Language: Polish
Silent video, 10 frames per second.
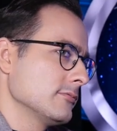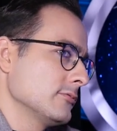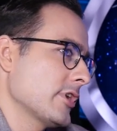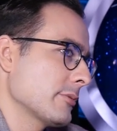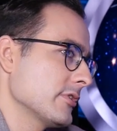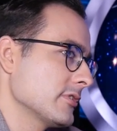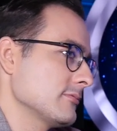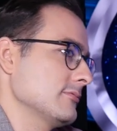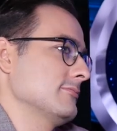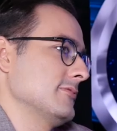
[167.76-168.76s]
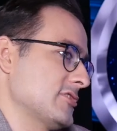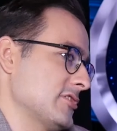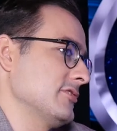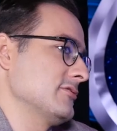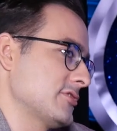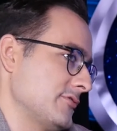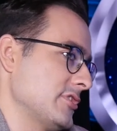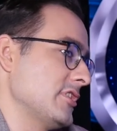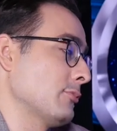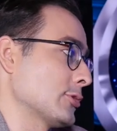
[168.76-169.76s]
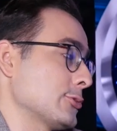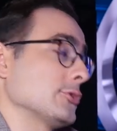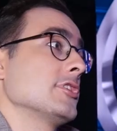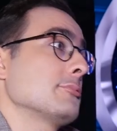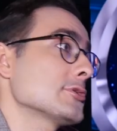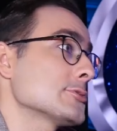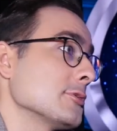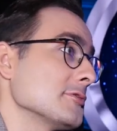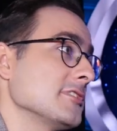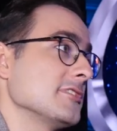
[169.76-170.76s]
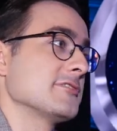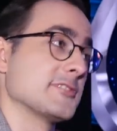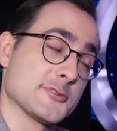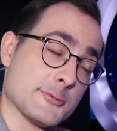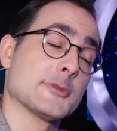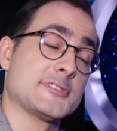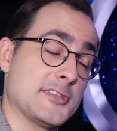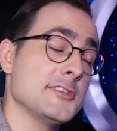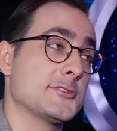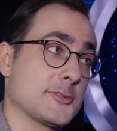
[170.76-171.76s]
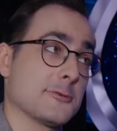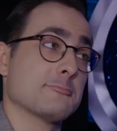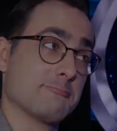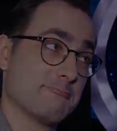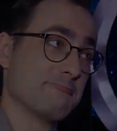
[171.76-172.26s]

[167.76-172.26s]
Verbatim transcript: no jakby jeżeli rzeczywiście nie poszło, to nie poszło i trzeba ocenić to.